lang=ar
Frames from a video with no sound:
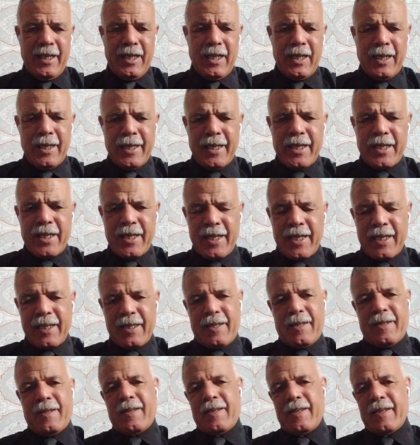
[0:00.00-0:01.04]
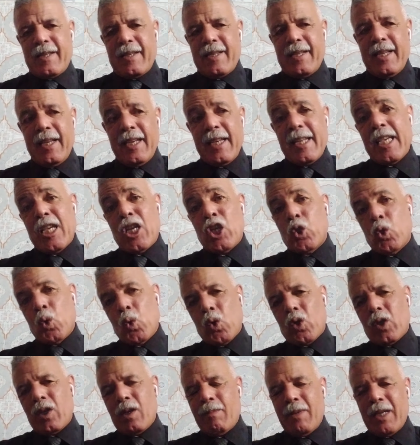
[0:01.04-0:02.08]
اللي جات
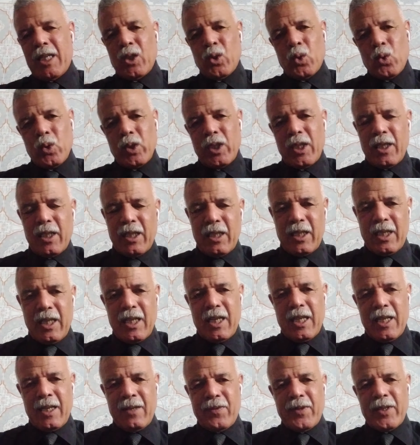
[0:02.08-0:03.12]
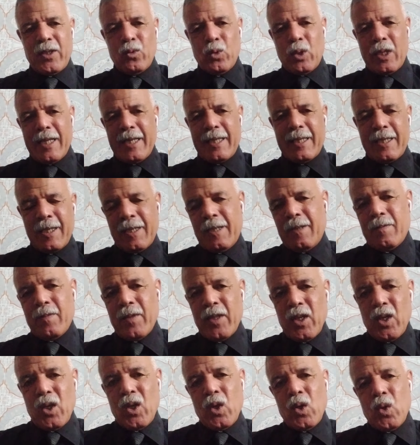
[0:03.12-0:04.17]
لهادوك المحظوظين ديال 2003
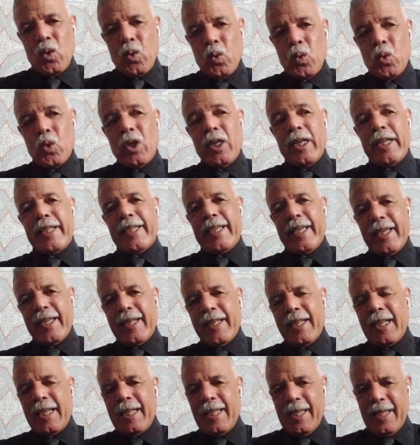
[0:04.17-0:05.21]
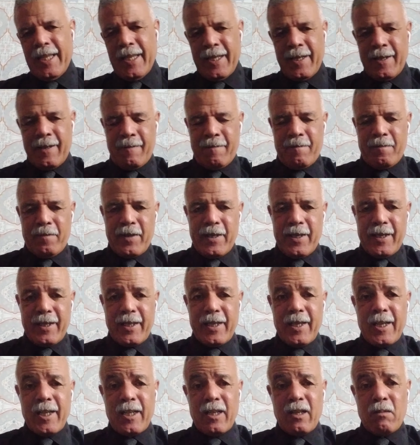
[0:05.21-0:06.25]
واللي كاينه الان
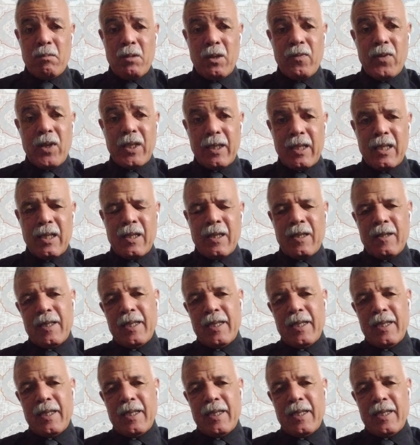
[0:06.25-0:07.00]
كانت بفضل